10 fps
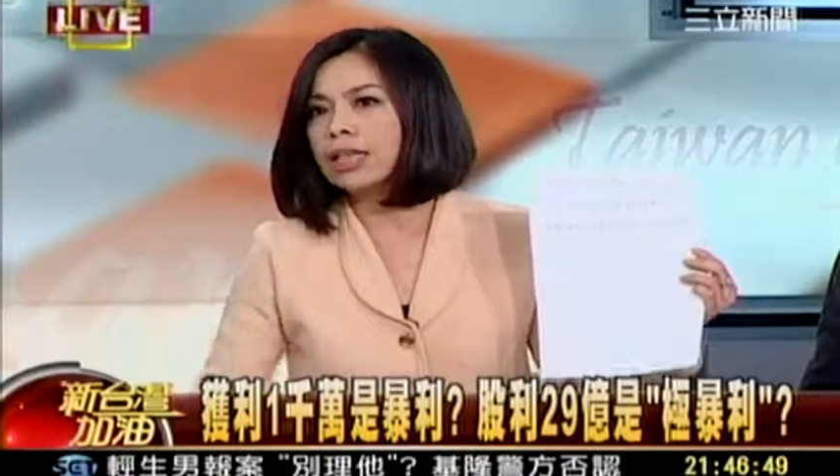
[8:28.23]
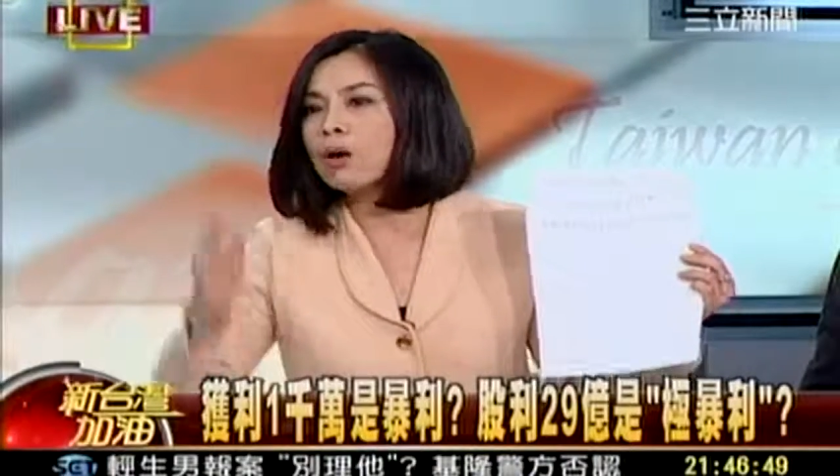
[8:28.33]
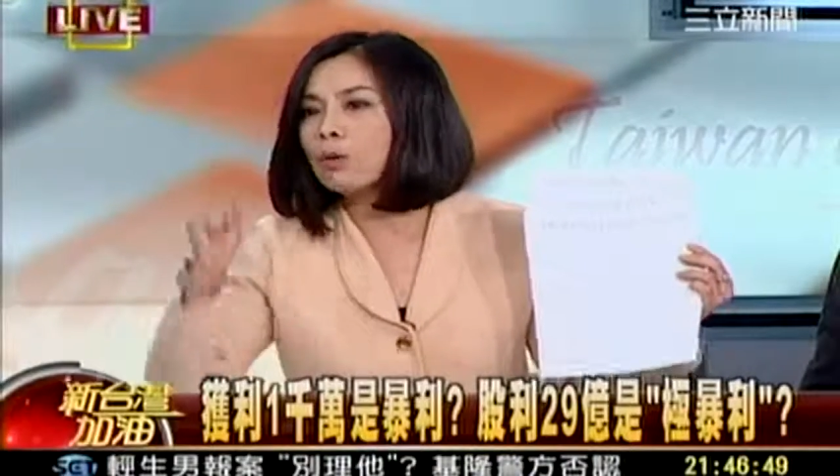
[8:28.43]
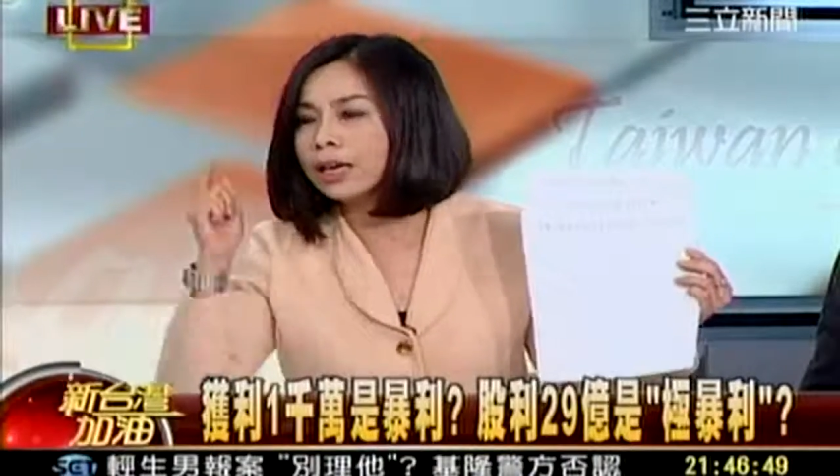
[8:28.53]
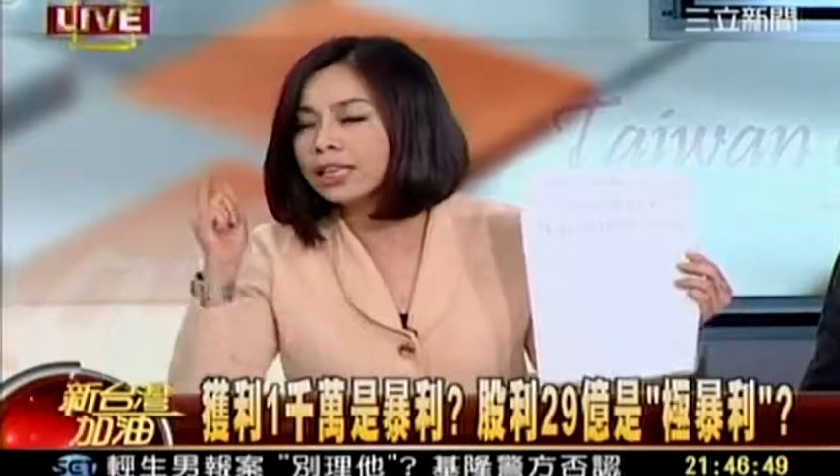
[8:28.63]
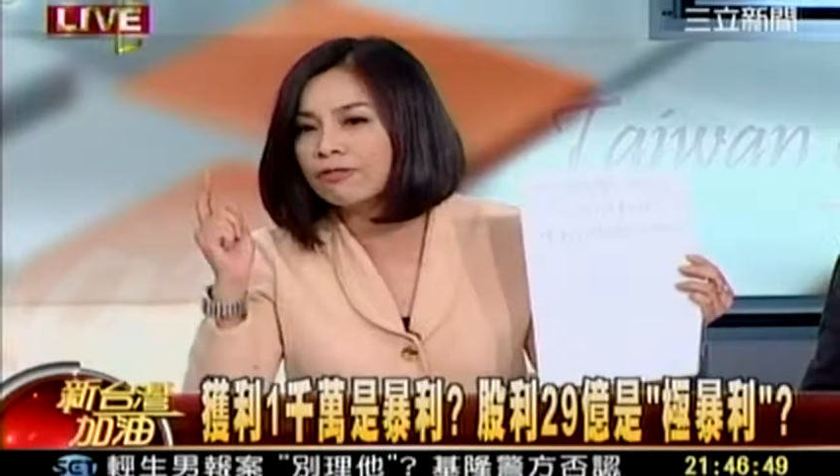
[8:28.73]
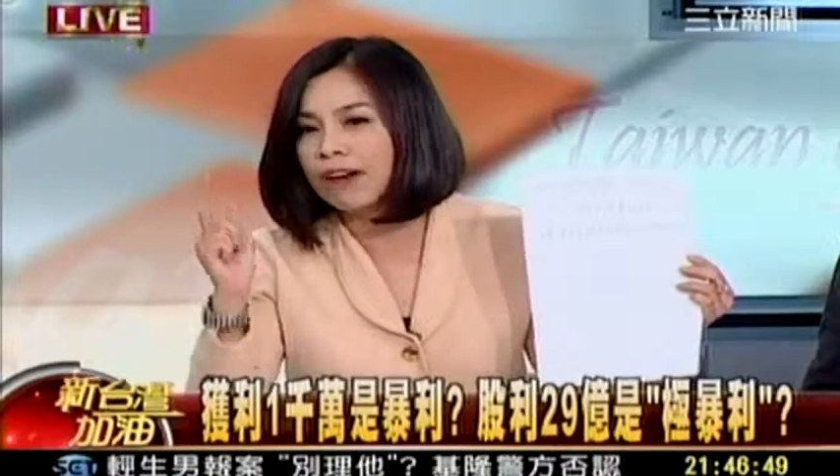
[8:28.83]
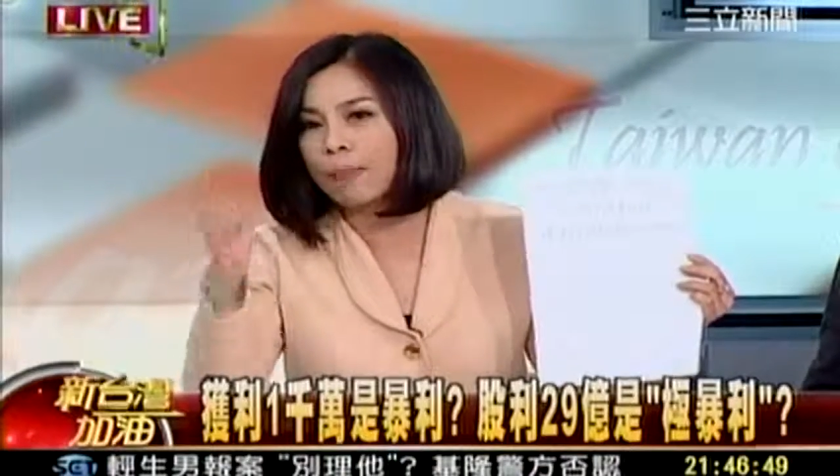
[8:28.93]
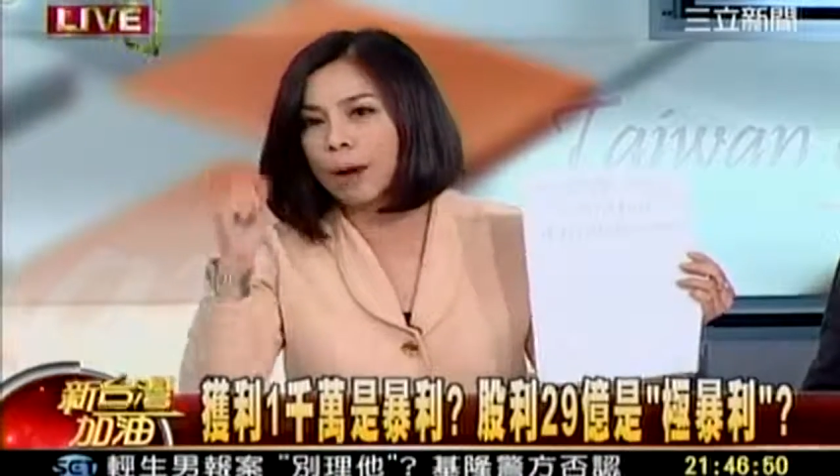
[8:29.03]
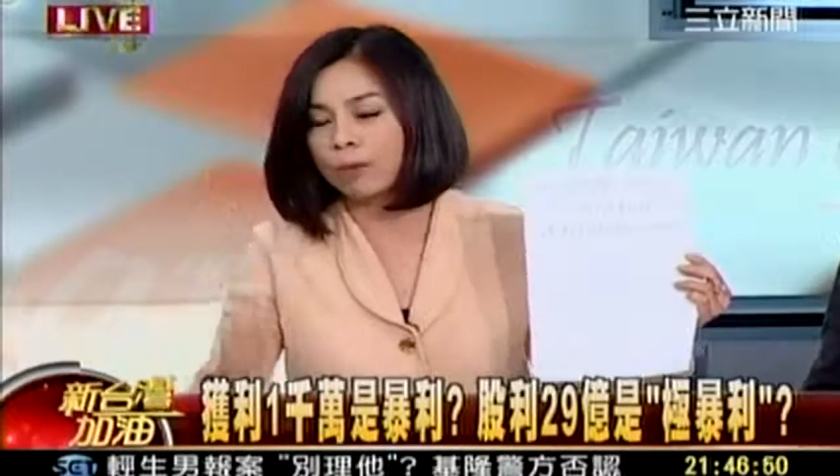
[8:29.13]
他唯一的
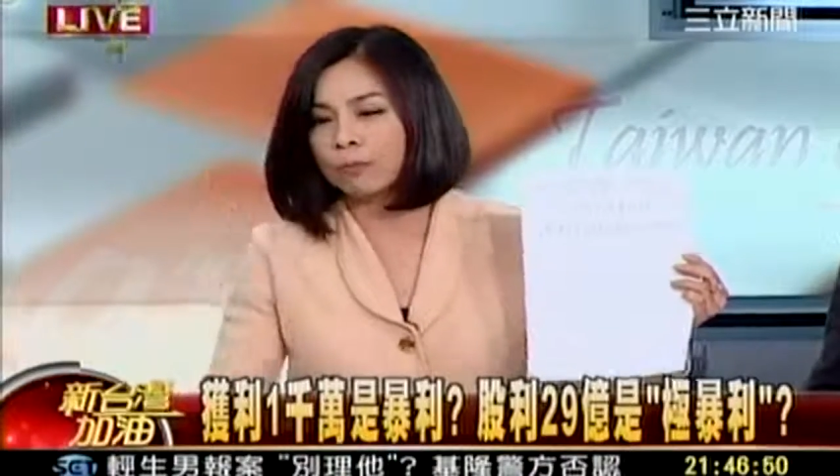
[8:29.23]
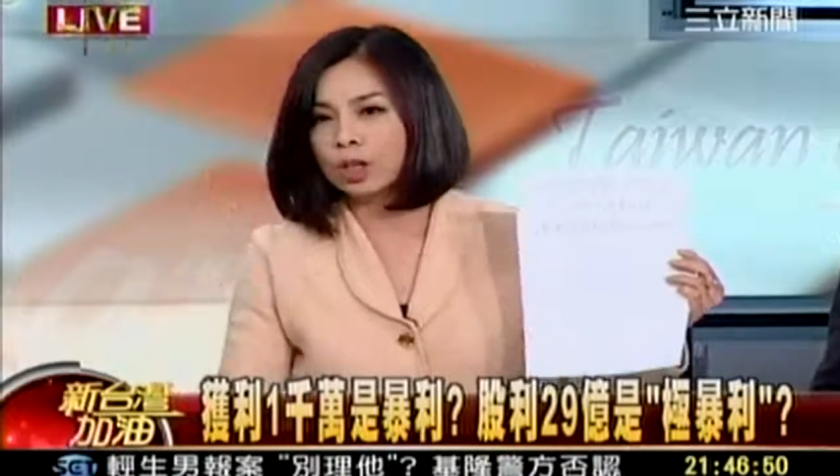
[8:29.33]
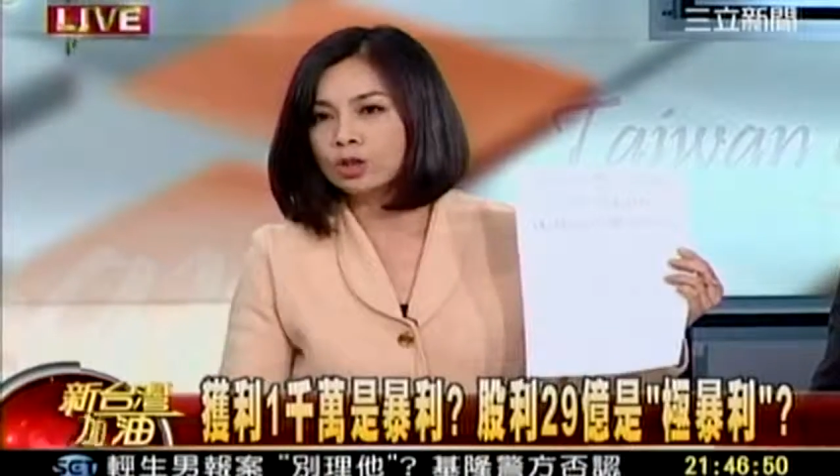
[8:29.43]
法宝